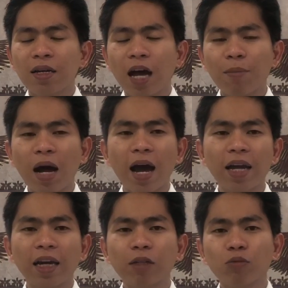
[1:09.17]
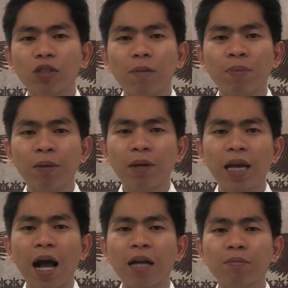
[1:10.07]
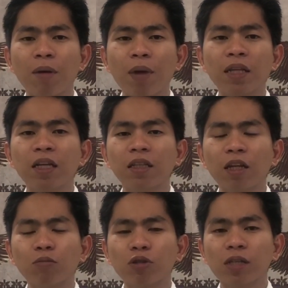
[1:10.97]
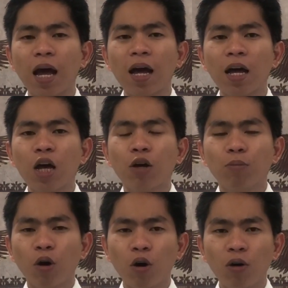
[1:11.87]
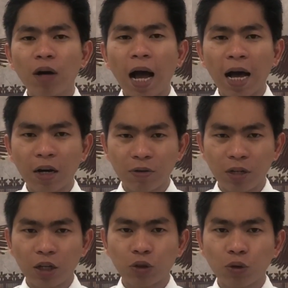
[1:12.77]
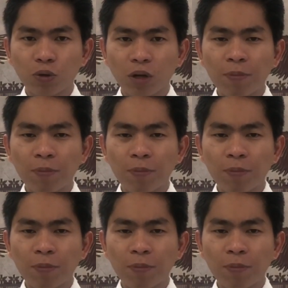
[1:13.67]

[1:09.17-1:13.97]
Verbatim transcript: ay ma-highlight mo sa Biblia at ma-meditate mo sa buong araw na ito.